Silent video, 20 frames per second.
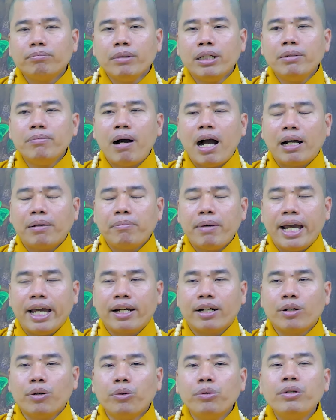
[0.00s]
bị bạn
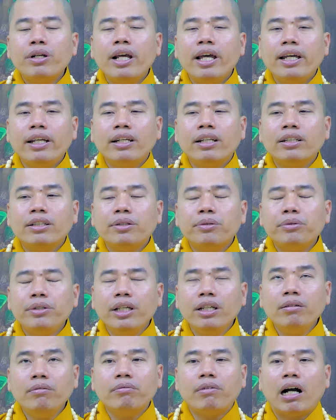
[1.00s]
bè rủ rê nên chú
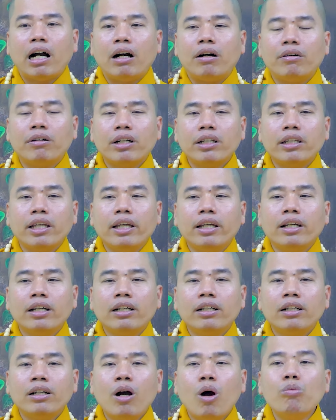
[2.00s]
dính vào cái
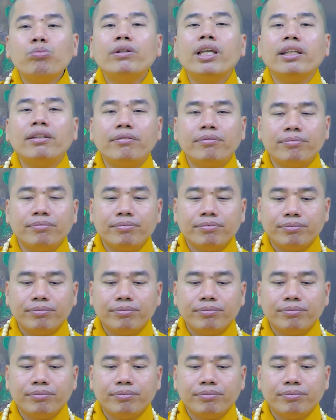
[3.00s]
chuyện hút chích